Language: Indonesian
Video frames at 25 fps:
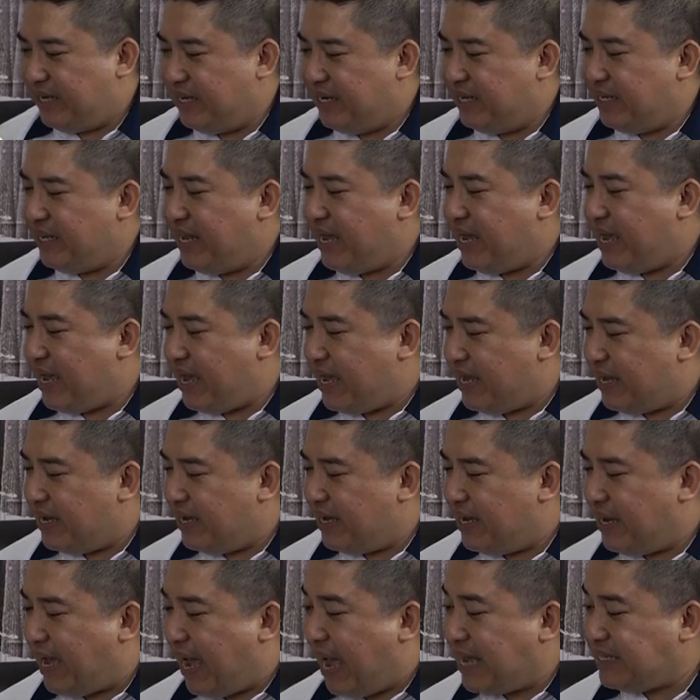ininya
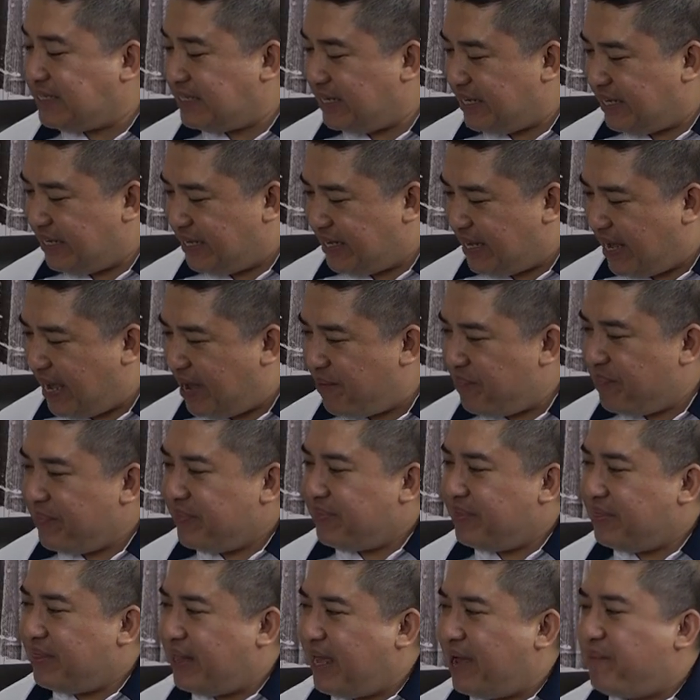uh, asli ya.
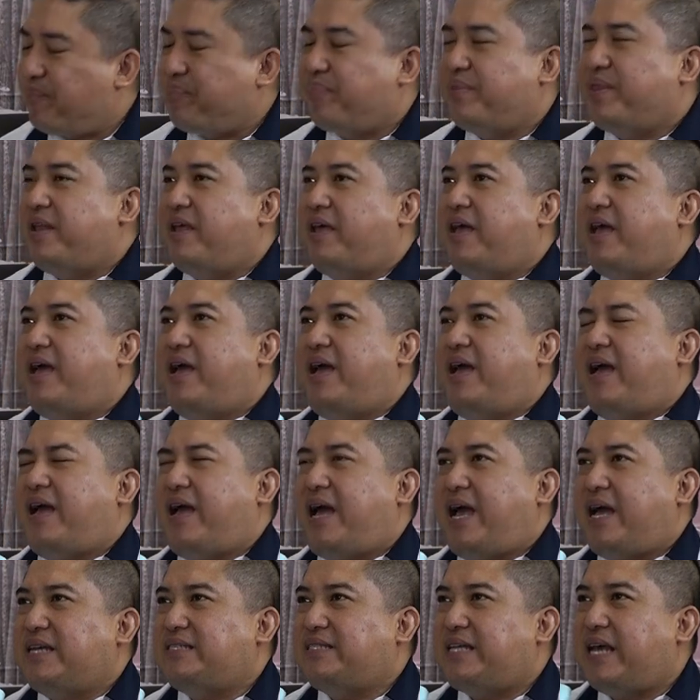Edelweissnya nah, asli.
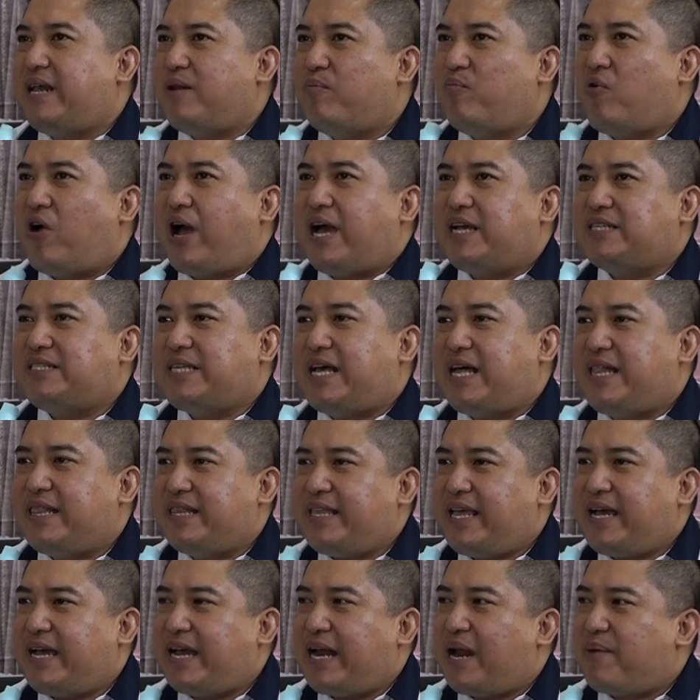Asal mau
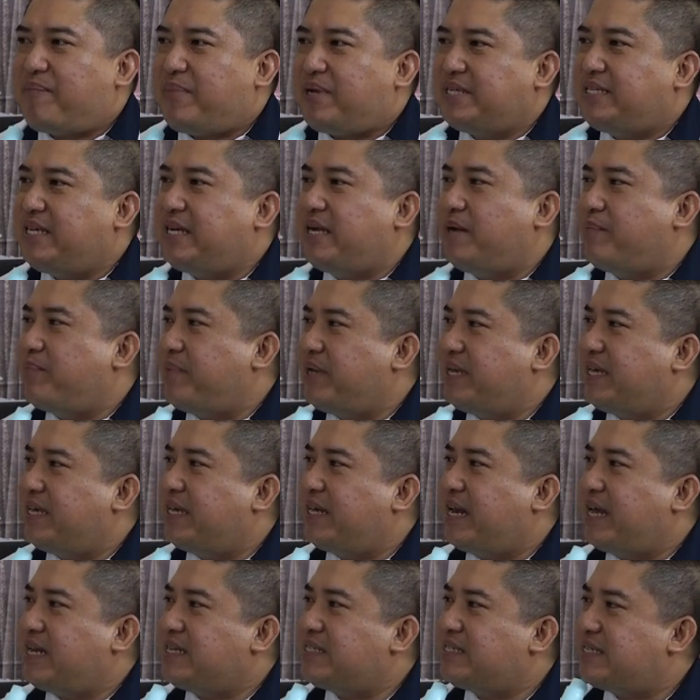asalnya kenapa sih
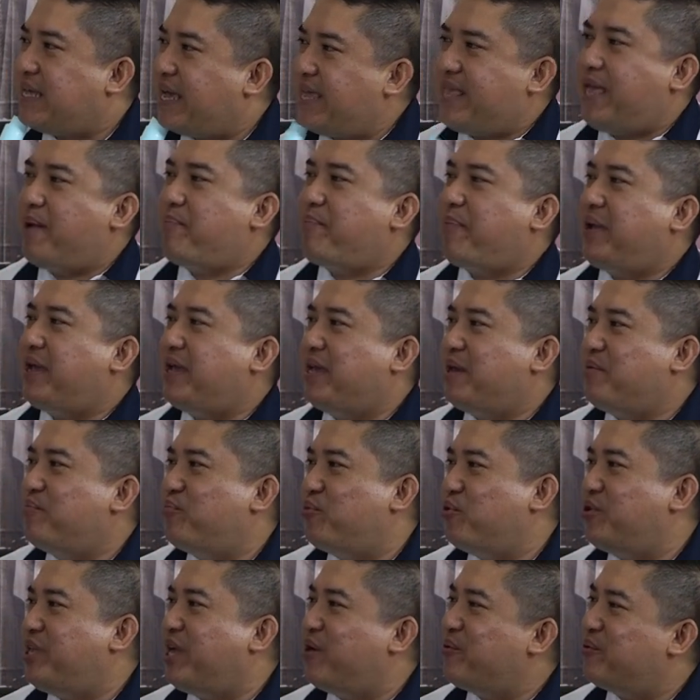kepikiran saya pengen
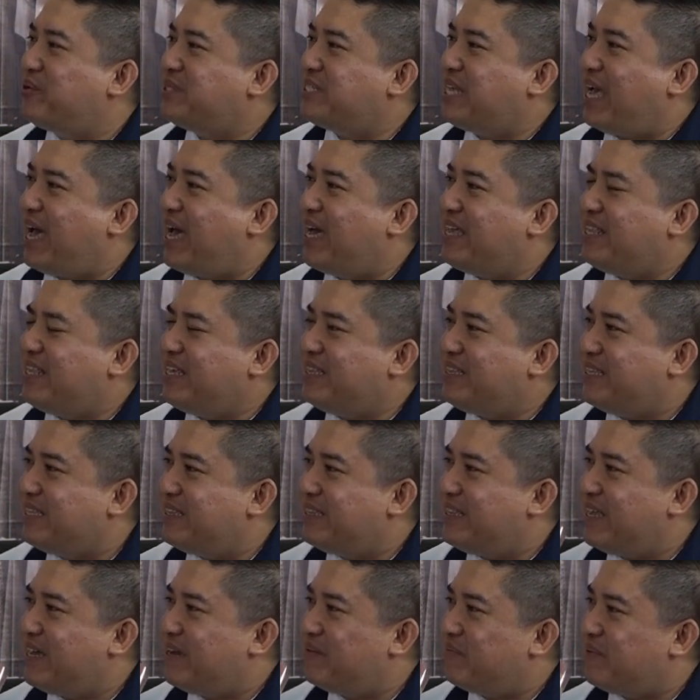punya usahanya
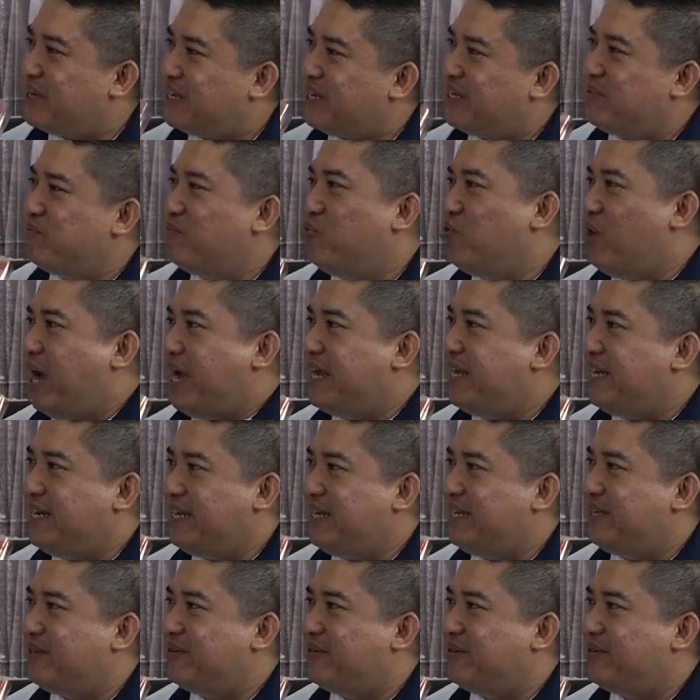tentang bakit bunga ini